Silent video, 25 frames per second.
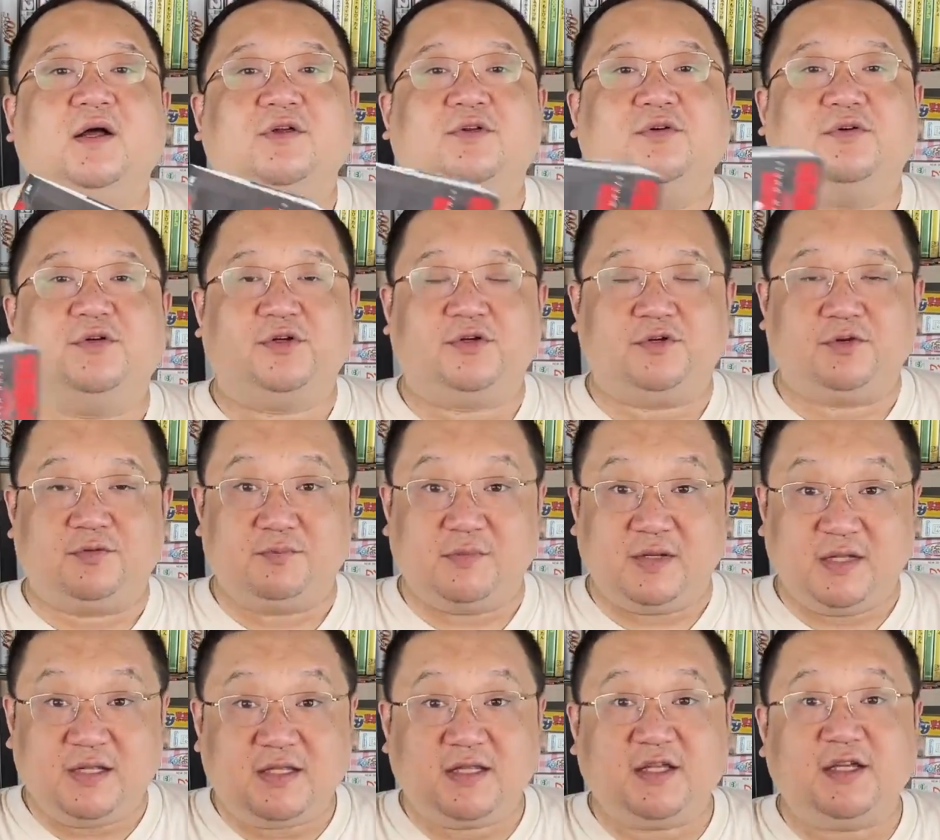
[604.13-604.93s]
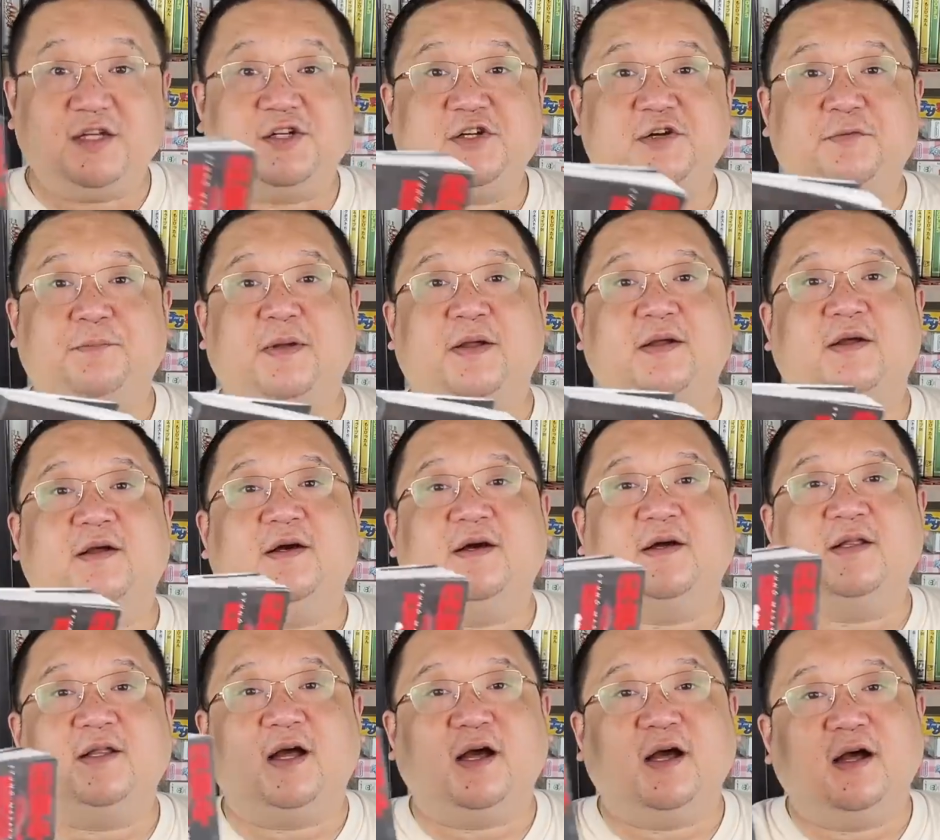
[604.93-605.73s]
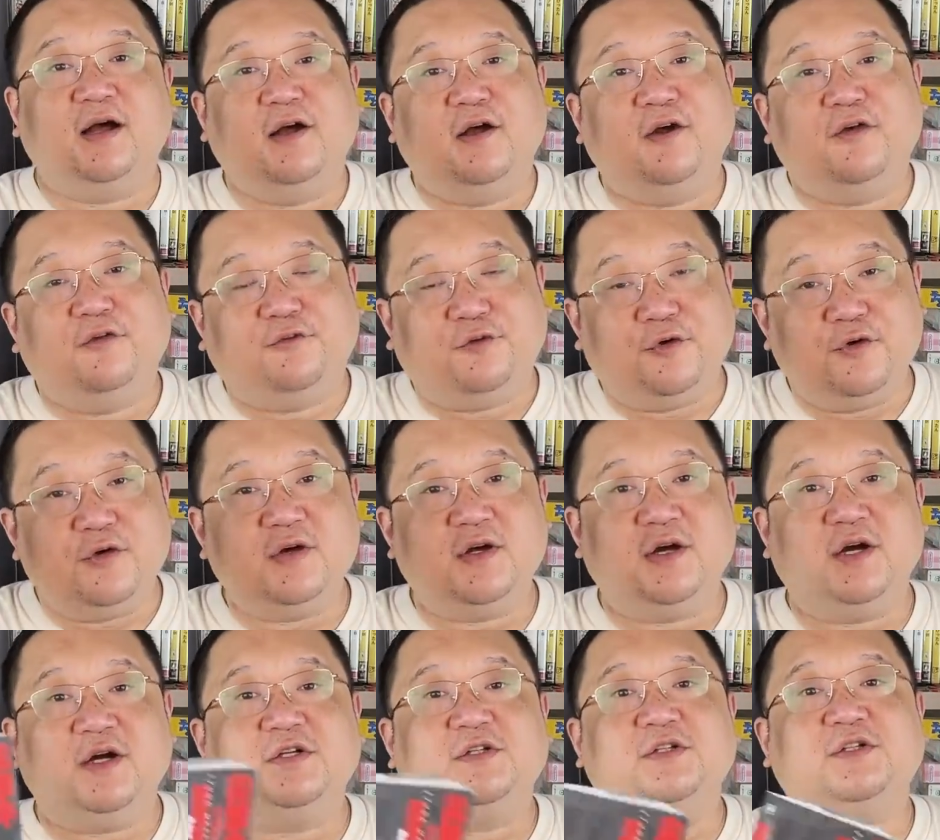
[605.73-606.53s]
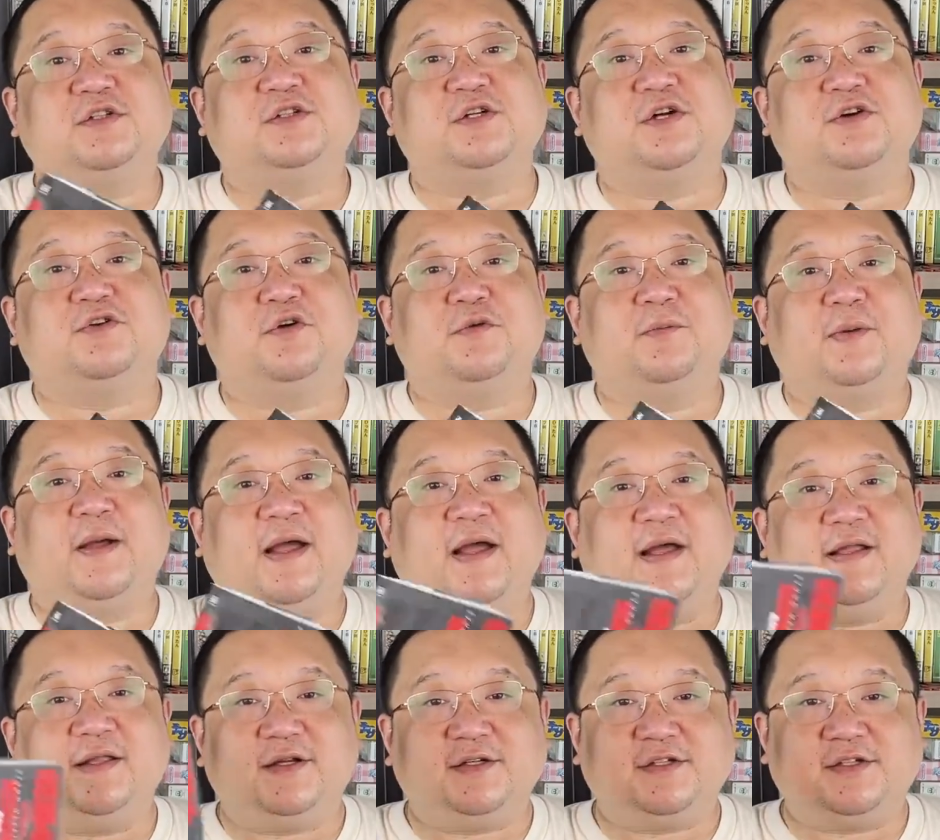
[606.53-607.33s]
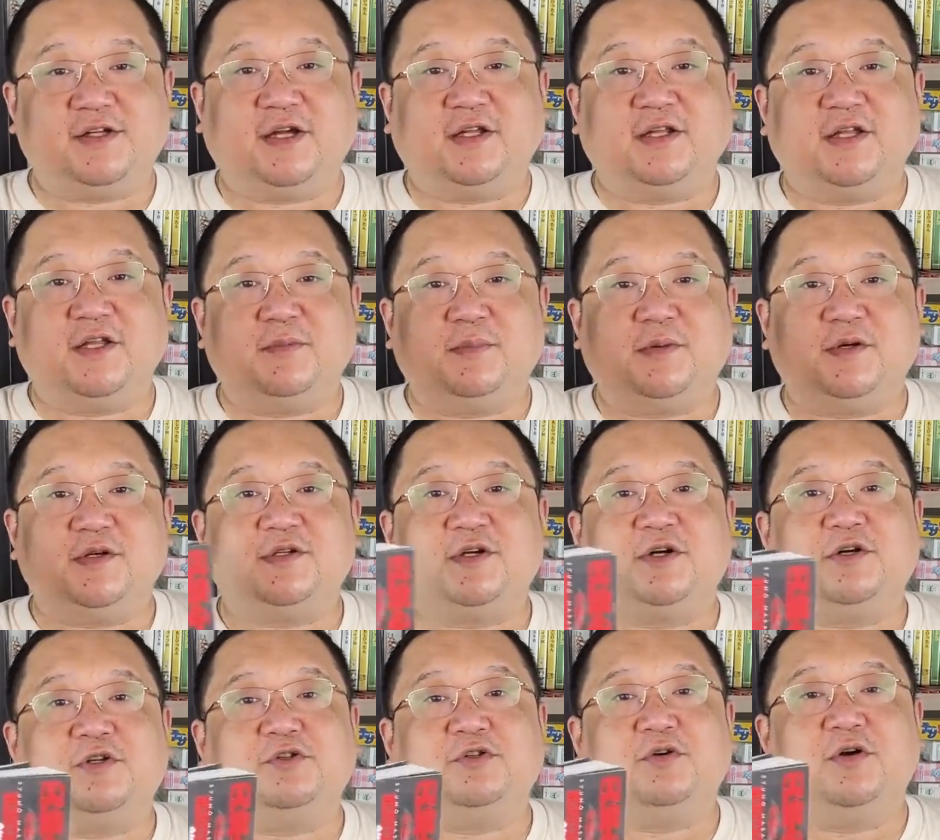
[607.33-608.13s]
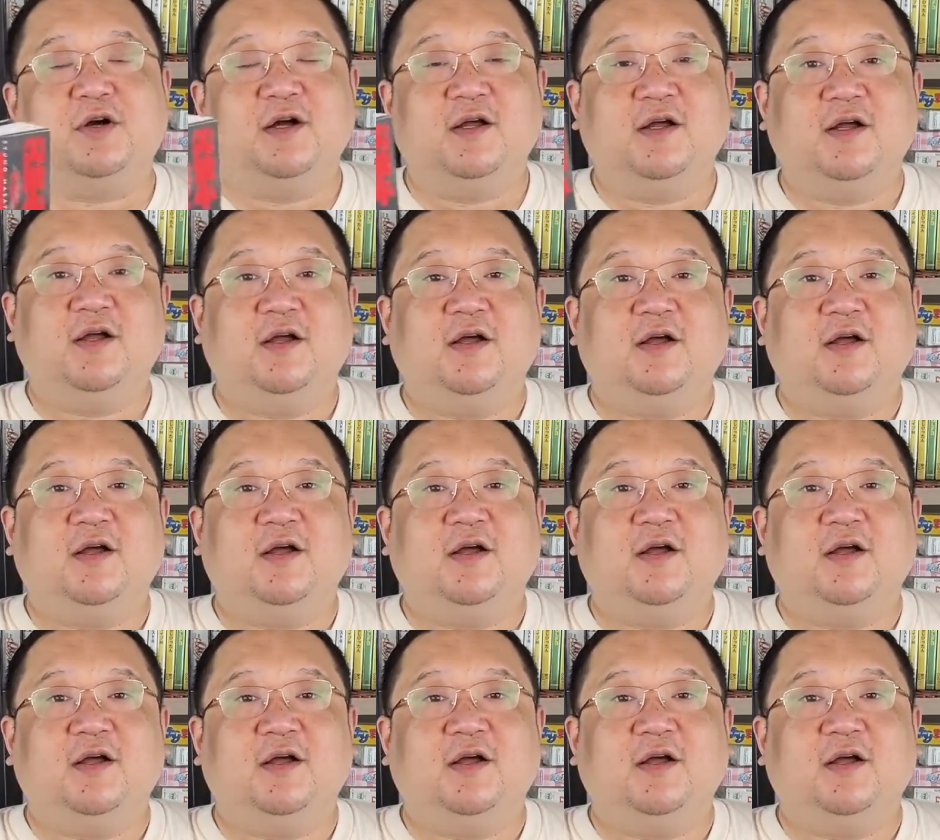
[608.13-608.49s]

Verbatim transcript: 就这种谜题是本格的，风格是社会派的这样的一本小说，